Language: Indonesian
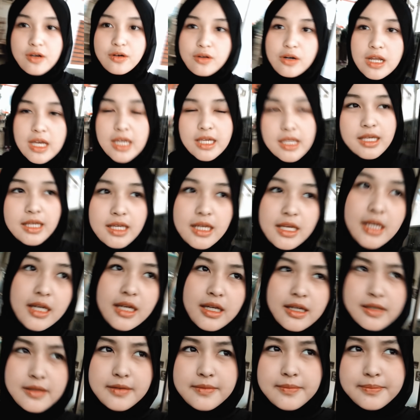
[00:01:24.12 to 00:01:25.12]
aku
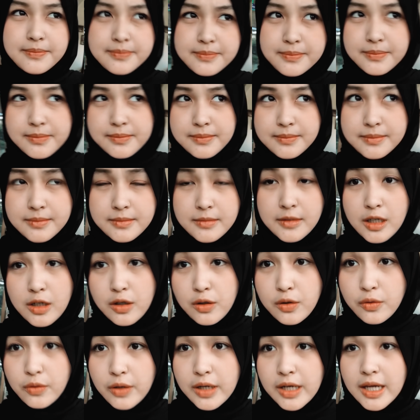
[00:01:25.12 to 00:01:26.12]
lagi
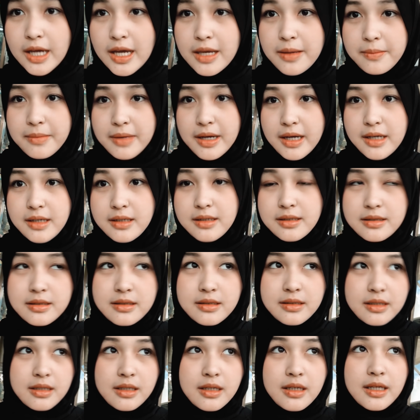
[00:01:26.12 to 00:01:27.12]
nungguin Kaiman
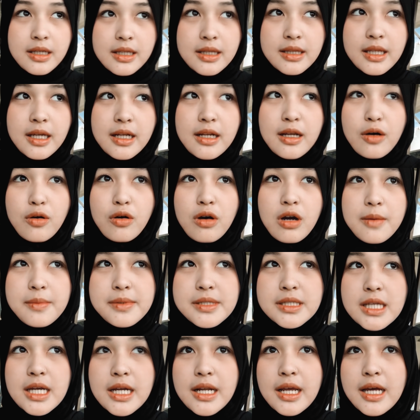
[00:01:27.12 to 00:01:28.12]
tadi aku
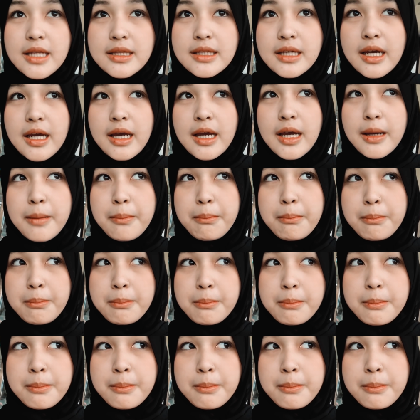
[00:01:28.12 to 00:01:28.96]
habis dari ATM